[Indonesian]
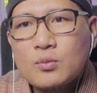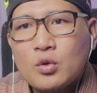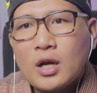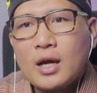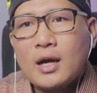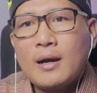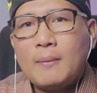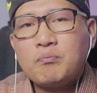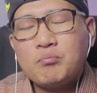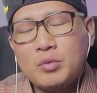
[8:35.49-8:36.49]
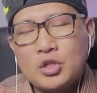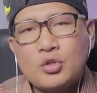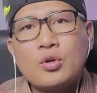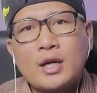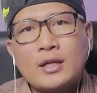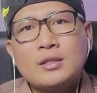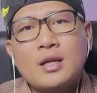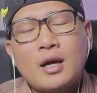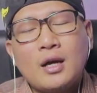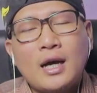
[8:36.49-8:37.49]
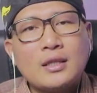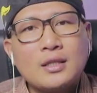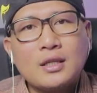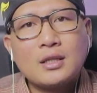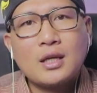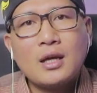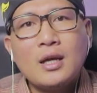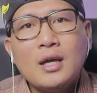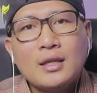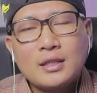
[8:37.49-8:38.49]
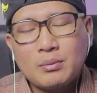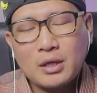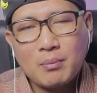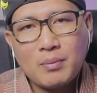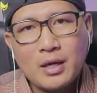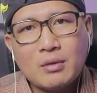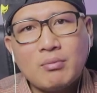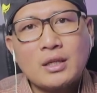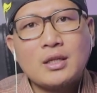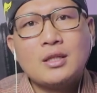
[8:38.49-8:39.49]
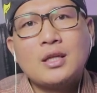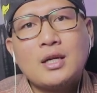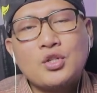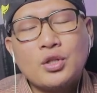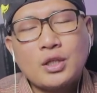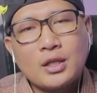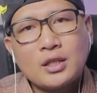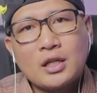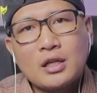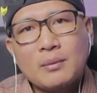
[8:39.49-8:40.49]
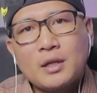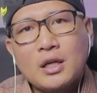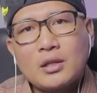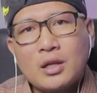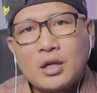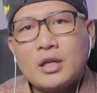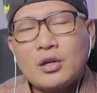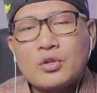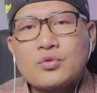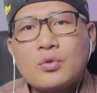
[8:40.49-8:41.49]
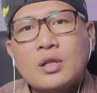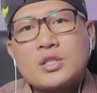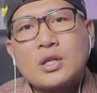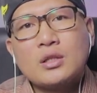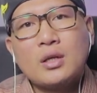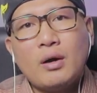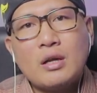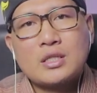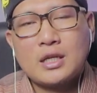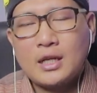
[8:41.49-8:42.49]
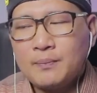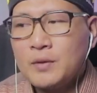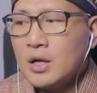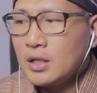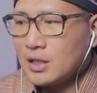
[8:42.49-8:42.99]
Semoga menyejukkan uh, hati kita dan menambah iman kita, cinta kita kepada Allah dan Rasulullah sallallahu alaihi wasallam.